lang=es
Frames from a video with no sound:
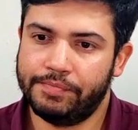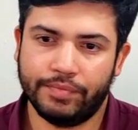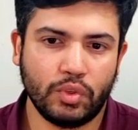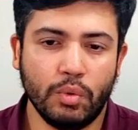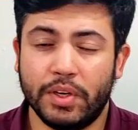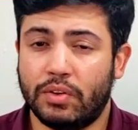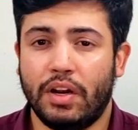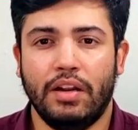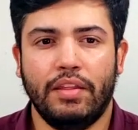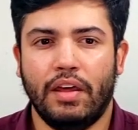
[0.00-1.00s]
su
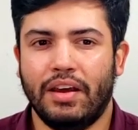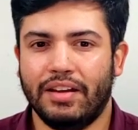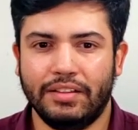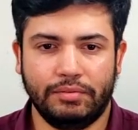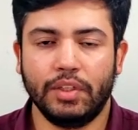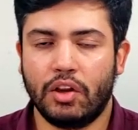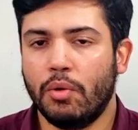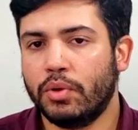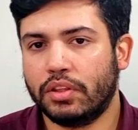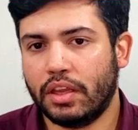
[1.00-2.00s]
personalidad,
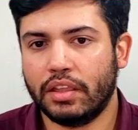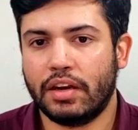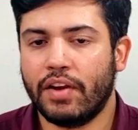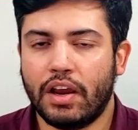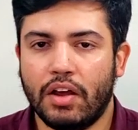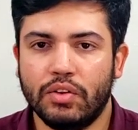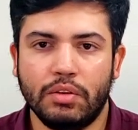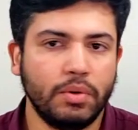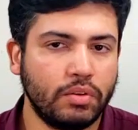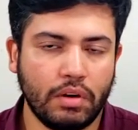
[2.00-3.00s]
cómo está trabajado ese
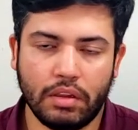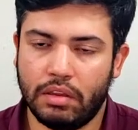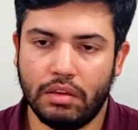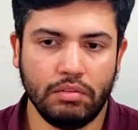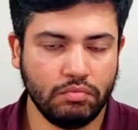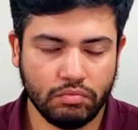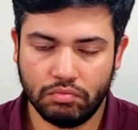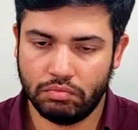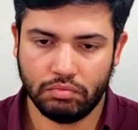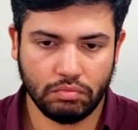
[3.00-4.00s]
personaje
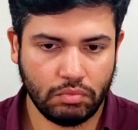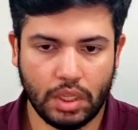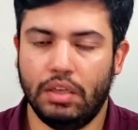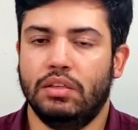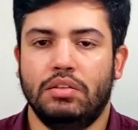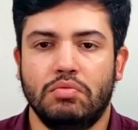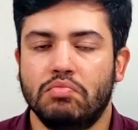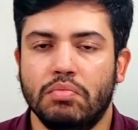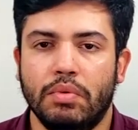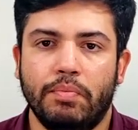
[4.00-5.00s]
es
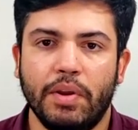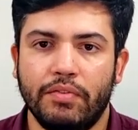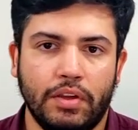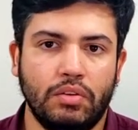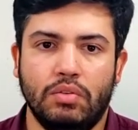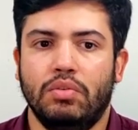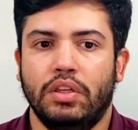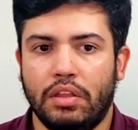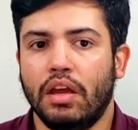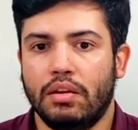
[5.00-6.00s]
perfecto,
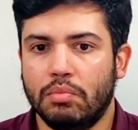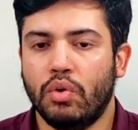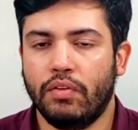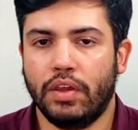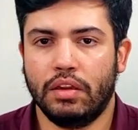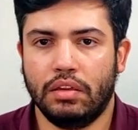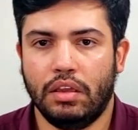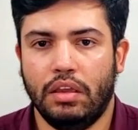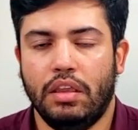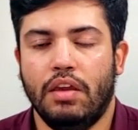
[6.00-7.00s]
está muy bien
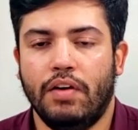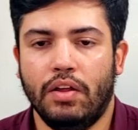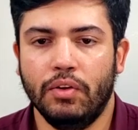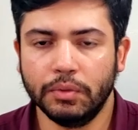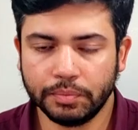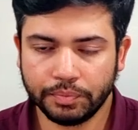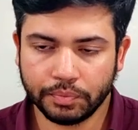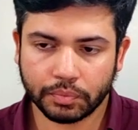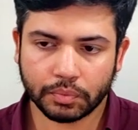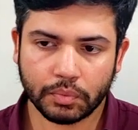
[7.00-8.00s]
llevado.
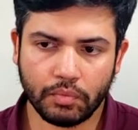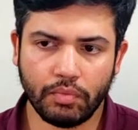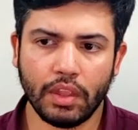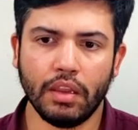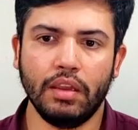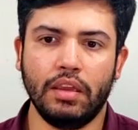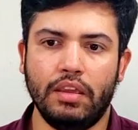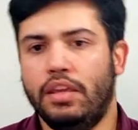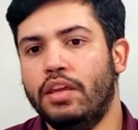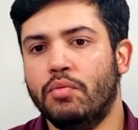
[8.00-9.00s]

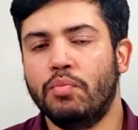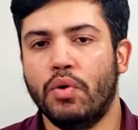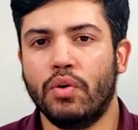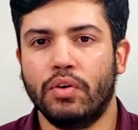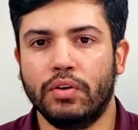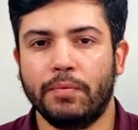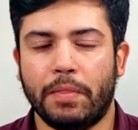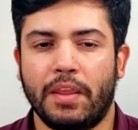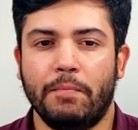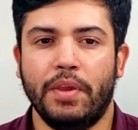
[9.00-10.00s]
y un poco
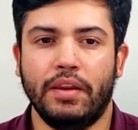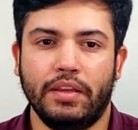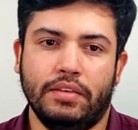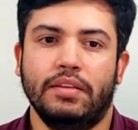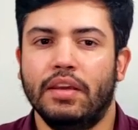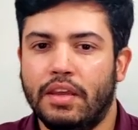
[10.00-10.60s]
también es